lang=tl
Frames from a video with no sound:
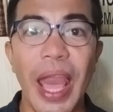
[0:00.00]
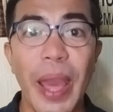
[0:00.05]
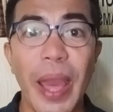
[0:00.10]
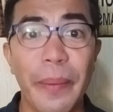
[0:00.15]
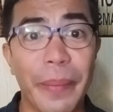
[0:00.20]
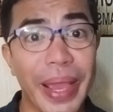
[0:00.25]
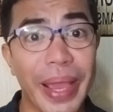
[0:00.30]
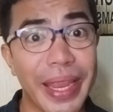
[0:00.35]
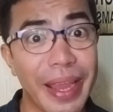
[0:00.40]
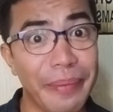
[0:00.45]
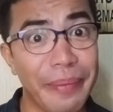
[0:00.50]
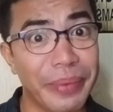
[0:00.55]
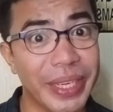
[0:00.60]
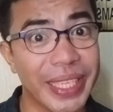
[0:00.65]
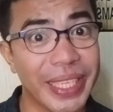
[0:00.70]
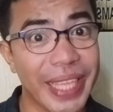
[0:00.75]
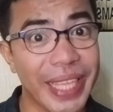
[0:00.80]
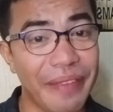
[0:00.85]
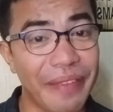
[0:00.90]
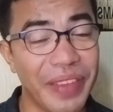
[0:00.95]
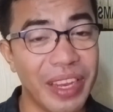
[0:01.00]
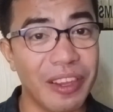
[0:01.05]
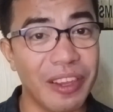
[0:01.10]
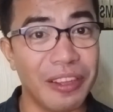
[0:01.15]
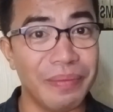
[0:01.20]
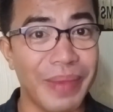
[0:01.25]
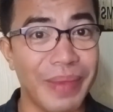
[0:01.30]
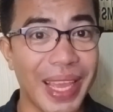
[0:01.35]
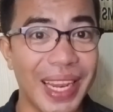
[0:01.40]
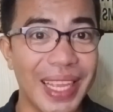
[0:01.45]
My number 7
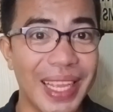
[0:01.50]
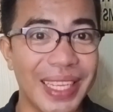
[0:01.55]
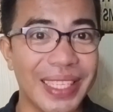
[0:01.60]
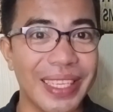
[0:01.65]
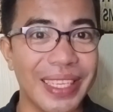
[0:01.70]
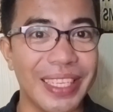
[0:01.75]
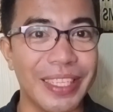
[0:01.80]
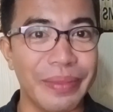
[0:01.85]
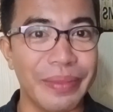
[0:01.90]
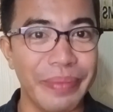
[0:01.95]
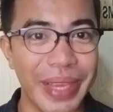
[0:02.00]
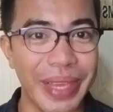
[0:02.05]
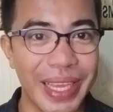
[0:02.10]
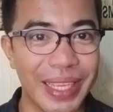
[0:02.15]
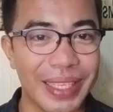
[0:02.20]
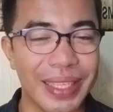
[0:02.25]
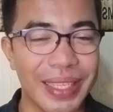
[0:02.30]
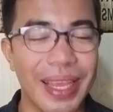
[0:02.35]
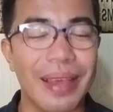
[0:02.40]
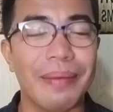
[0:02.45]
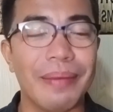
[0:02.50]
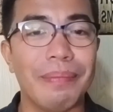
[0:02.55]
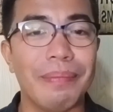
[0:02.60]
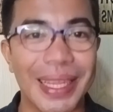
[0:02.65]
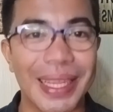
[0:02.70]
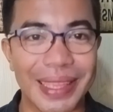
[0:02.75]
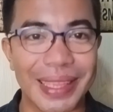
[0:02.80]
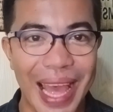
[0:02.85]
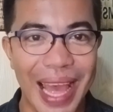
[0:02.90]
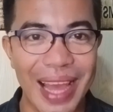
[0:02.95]
on my list is Miss
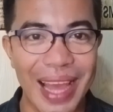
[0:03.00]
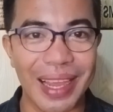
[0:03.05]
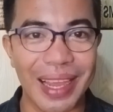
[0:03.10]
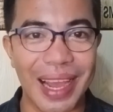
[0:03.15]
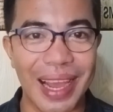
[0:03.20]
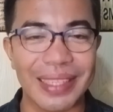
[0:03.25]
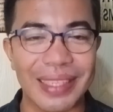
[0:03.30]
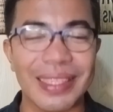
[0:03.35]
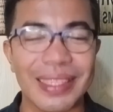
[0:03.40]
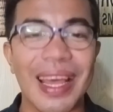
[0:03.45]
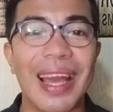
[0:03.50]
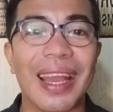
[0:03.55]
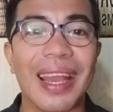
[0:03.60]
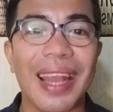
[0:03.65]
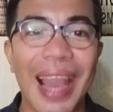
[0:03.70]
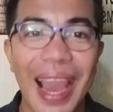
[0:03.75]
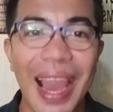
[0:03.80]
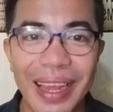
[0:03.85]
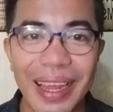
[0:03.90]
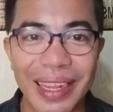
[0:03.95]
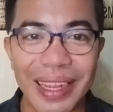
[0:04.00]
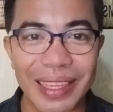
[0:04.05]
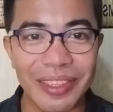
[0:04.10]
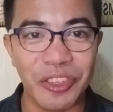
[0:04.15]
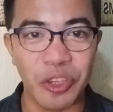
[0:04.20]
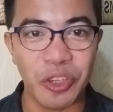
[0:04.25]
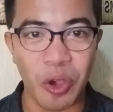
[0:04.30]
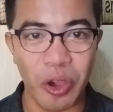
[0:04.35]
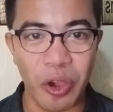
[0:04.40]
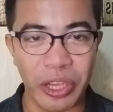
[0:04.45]
Batangas Karen
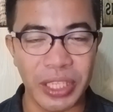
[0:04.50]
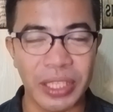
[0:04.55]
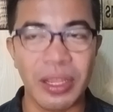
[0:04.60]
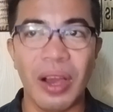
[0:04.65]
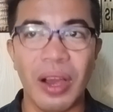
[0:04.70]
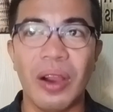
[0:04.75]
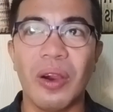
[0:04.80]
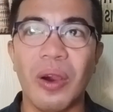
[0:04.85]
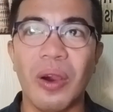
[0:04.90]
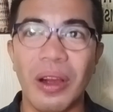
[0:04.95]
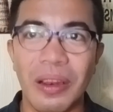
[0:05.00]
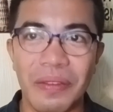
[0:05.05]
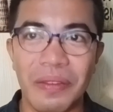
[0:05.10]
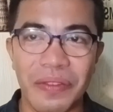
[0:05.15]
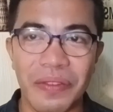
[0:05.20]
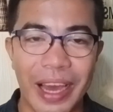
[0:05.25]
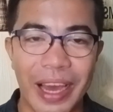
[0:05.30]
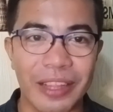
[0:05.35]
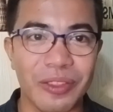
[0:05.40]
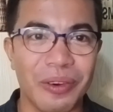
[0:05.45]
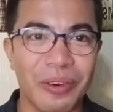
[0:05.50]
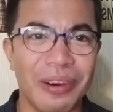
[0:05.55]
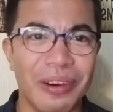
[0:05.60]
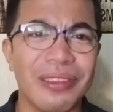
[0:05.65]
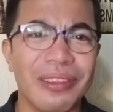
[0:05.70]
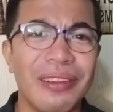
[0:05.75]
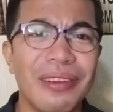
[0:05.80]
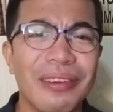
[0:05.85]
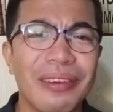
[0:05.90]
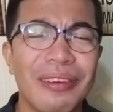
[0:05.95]
Joyce olfato. At
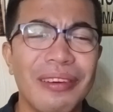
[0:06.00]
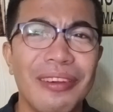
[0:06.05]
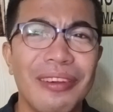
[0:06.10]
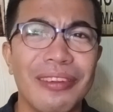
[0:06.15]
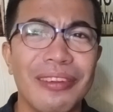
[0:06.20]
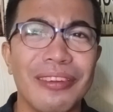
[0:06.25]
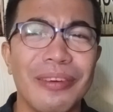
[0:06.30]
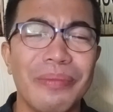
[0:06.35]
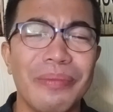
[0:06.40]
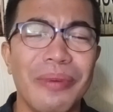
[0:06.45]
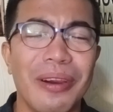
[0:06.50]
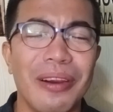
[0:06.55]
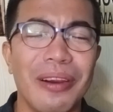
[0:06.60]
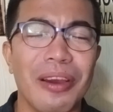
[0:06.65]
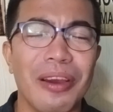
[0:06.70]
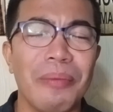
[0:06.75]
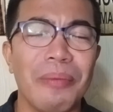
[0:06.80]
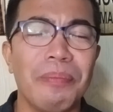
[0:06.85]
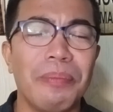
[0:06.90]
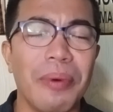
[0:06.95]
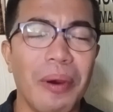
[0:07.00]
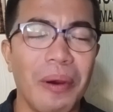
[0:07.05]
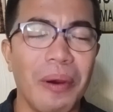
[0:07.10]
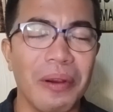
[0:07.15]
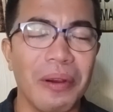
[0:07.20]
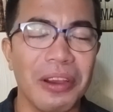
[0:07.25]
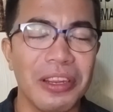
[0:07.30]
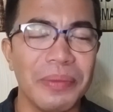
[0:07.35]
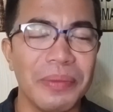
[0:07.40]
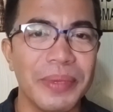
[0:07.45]
talaga lang naman, ang
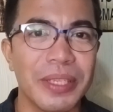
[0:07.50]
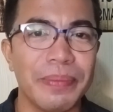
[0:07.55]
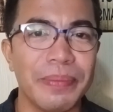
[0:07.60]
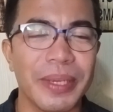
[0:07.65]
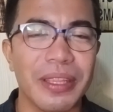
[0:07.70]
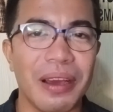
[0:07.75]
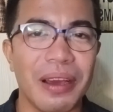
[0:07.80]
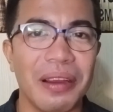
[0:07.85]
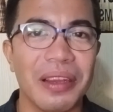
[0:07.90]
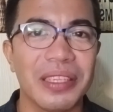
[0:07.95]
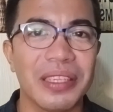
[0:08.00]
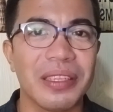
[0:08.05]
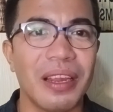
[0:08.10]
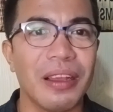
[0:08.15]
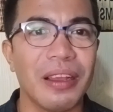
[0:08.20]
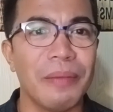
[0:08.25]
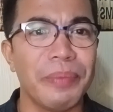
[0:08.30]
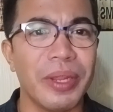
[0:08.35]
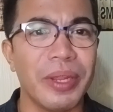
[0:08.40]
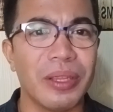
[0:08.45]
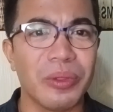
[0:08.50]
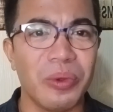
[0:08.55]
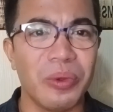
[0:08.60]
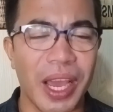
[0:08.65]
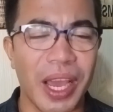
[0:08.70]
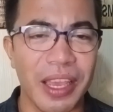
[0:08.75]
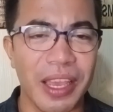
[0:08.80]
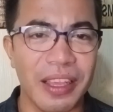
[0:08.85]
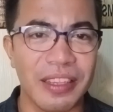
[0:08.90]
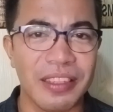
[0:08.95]
bongga ni Miss Batangas, talagang
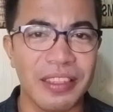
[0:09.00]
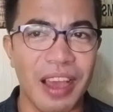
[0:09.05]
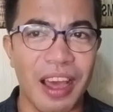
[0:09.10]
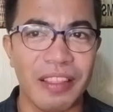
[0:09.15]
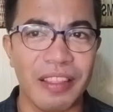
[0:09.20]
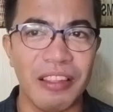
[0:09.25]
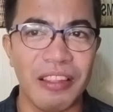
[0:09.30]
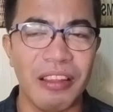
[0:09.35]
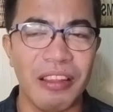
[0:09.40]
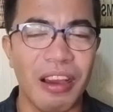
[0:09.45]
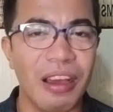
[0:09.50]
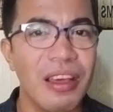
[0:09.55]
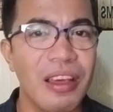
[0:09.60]
pinatunayan niya sa atin na